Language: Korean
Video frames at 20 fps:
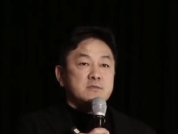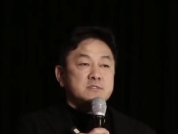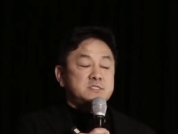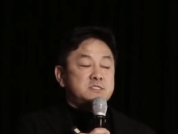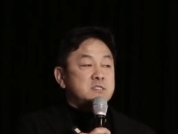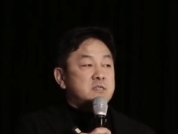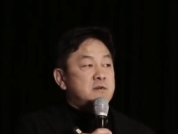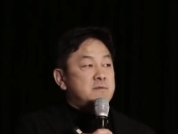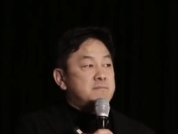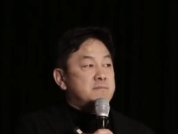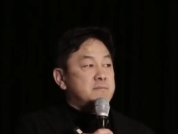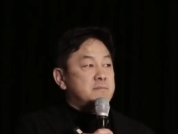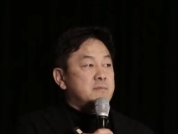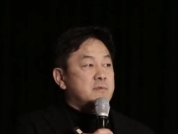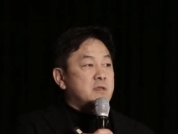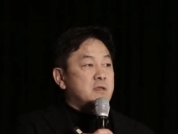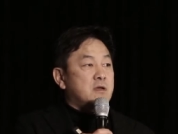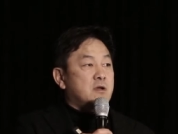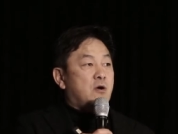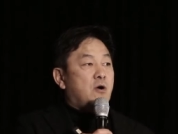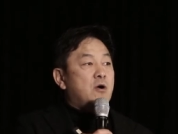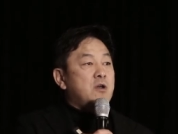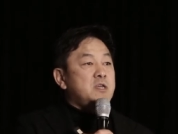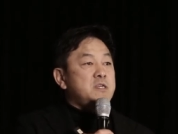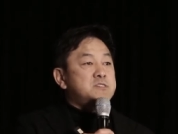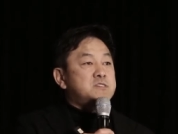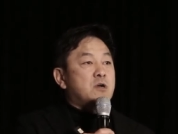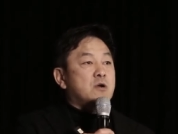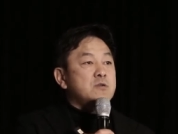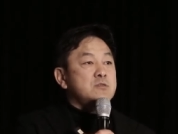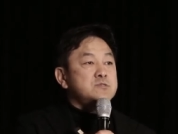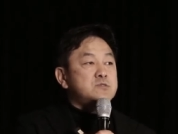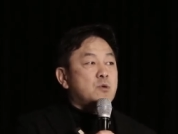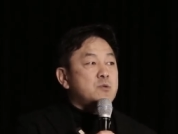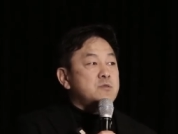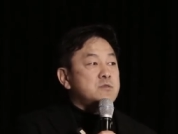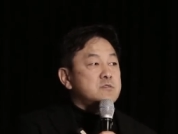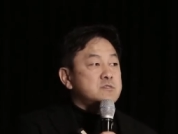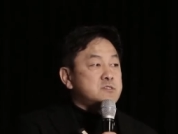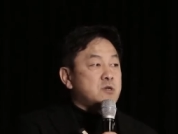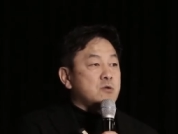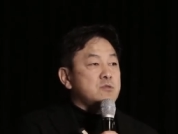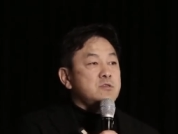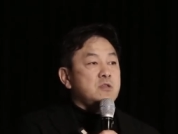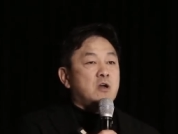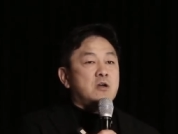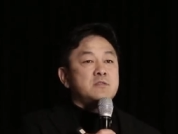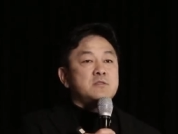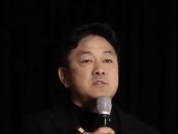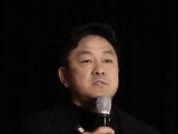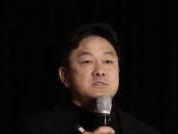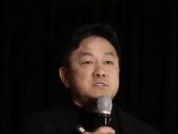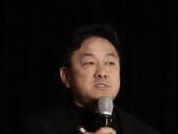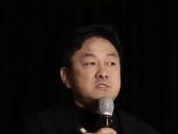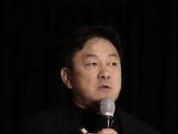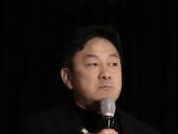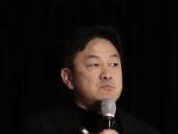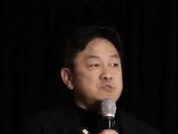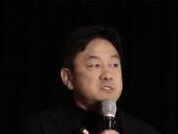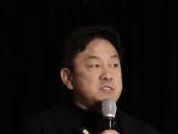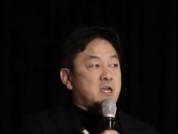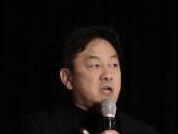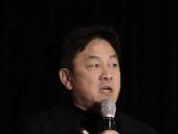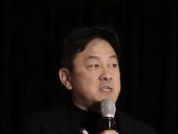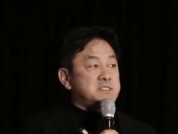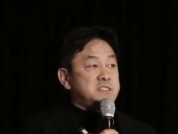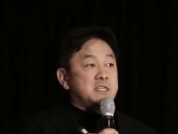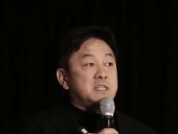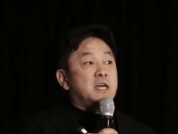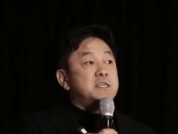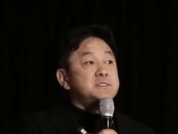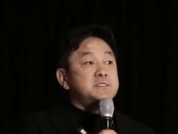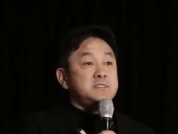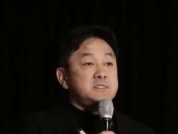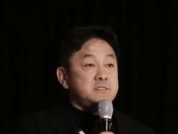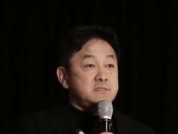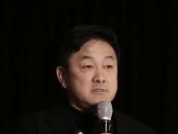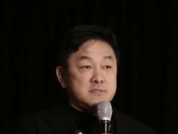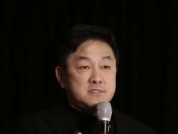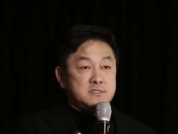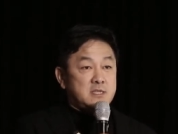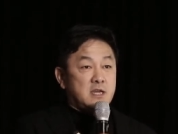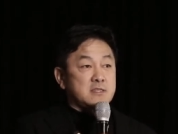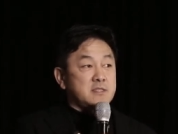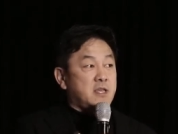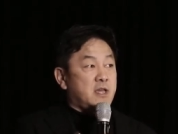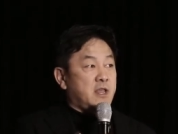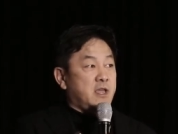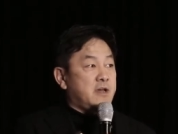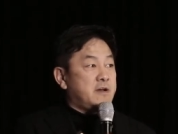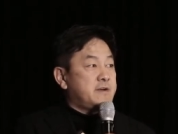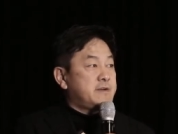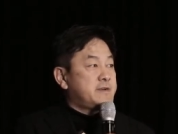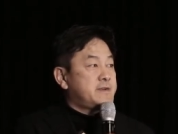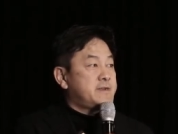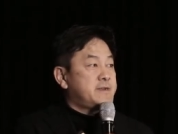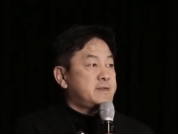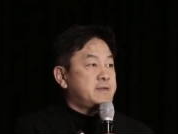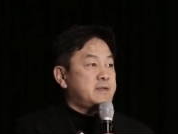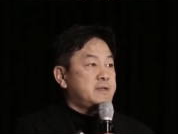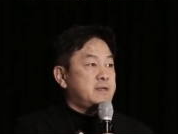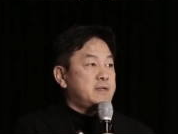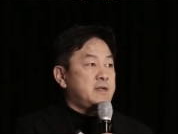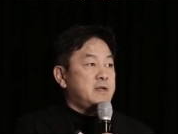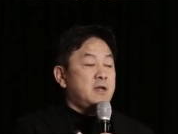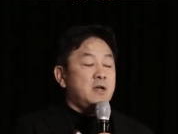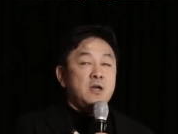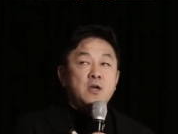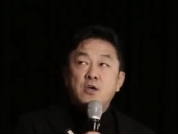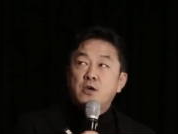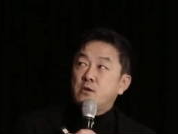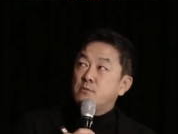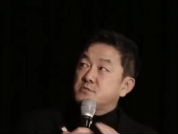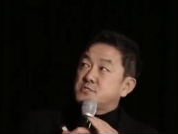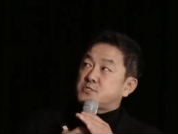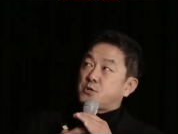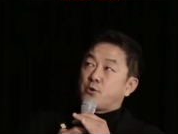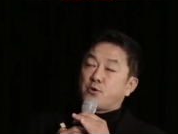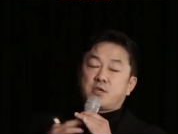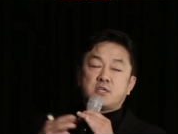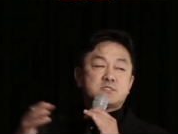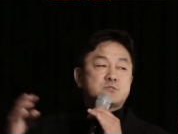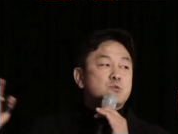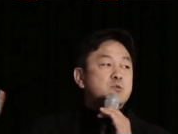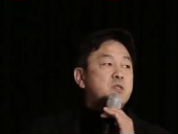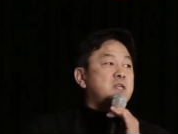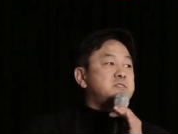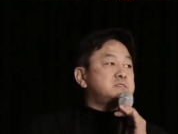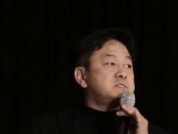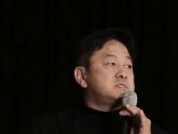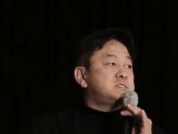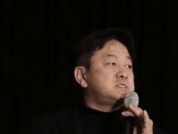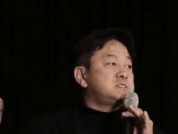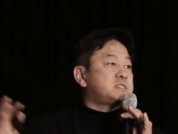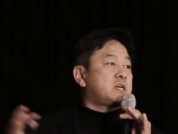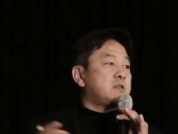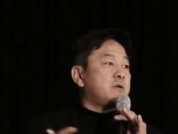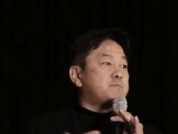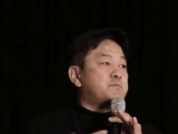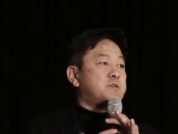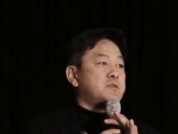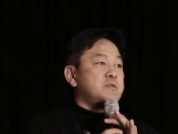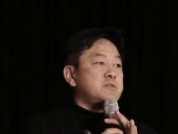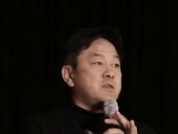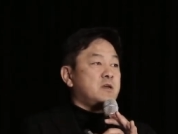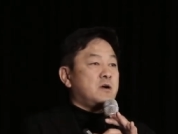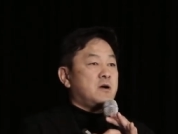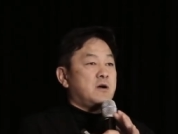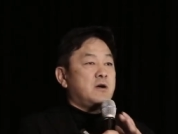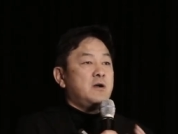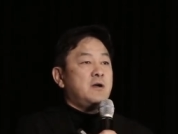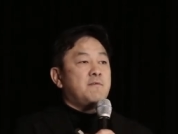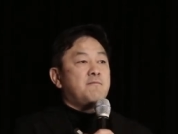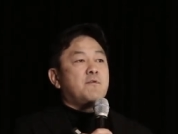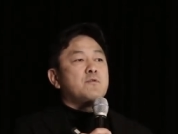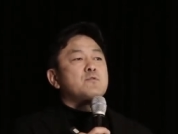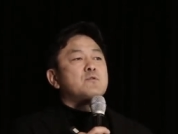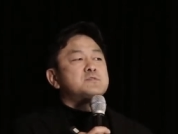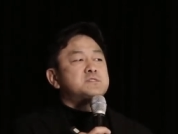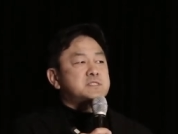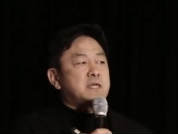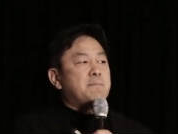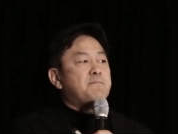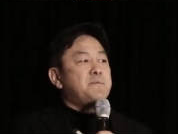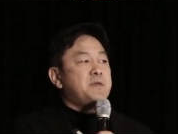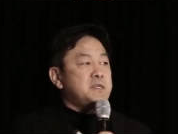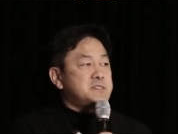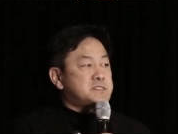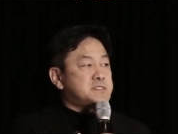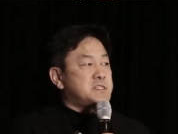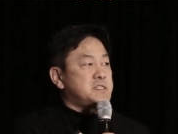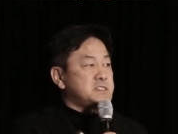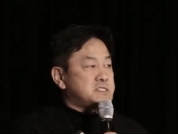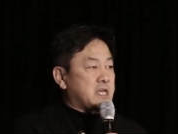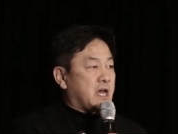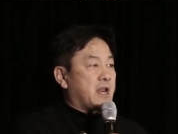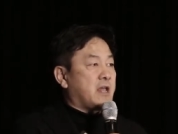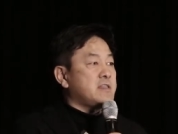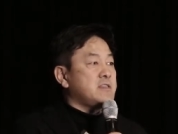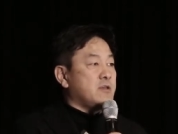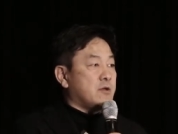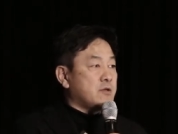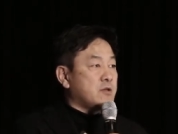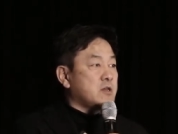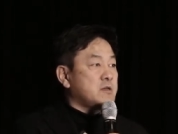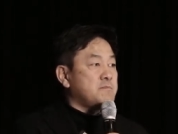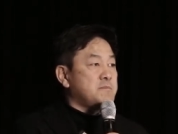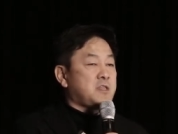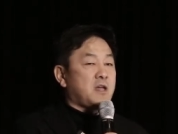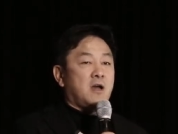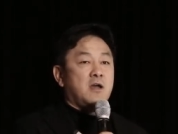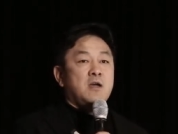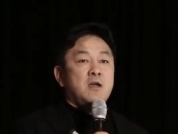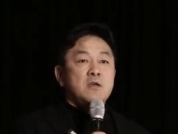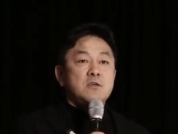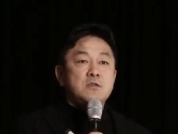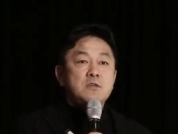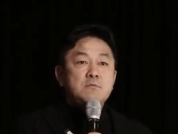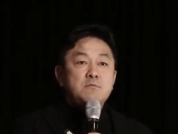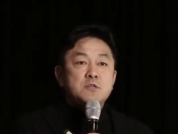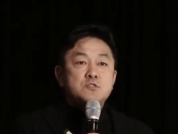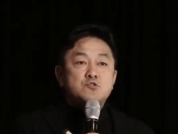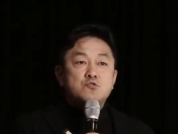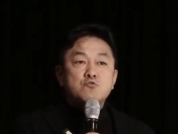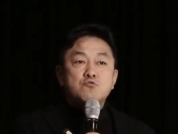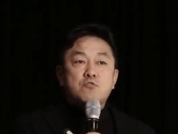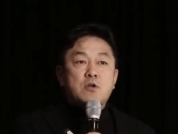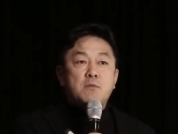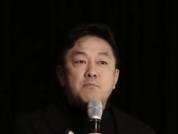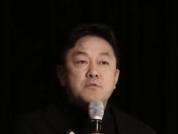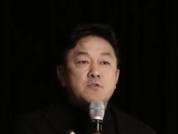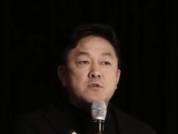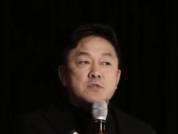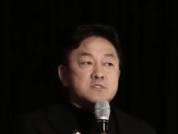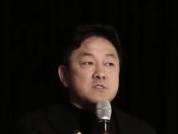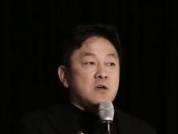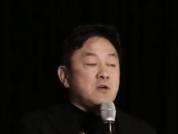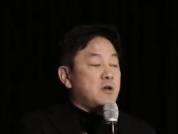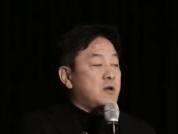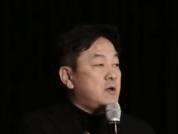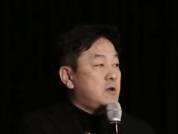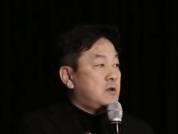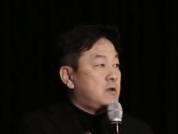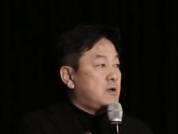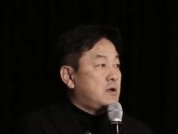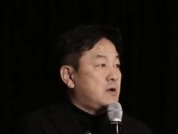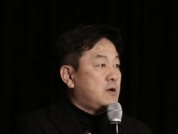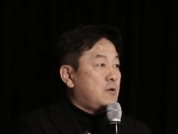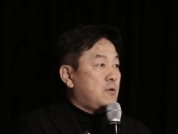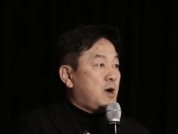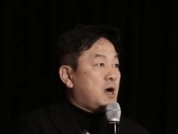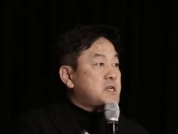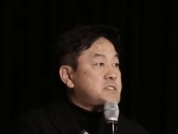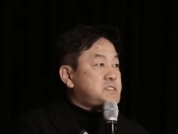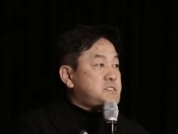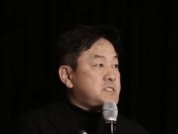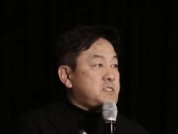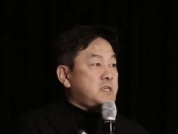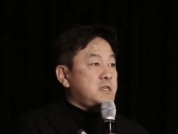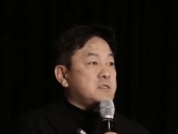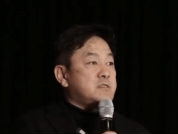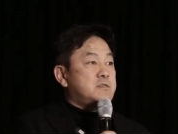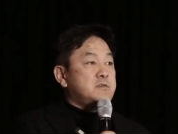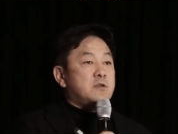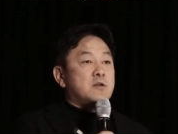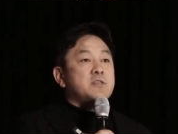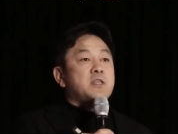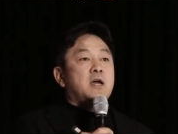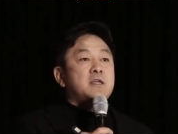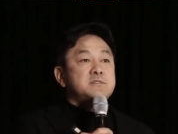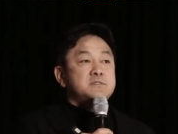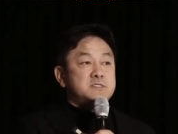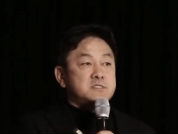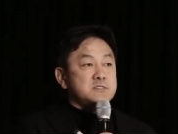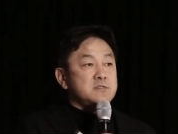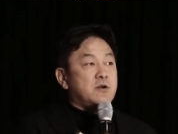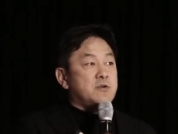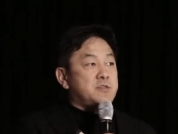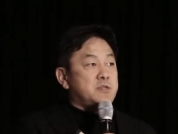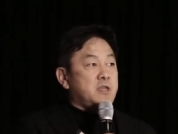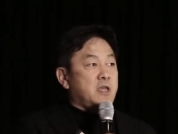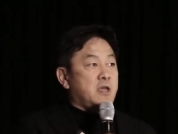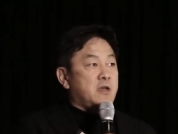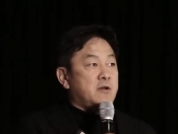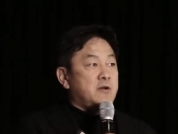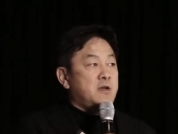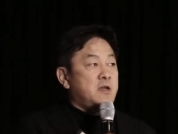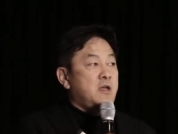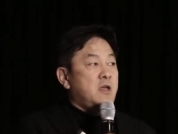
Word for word: 지금 거의 청소, 청년 실업 문제가 재난 상태래요. 여러분 저렇게 쏟아지는 신산업들은요. 포노사피엔스들이 잘하는 영역입니다. 이미 중국과 미국에서 확실히 드러난 증거들이에요.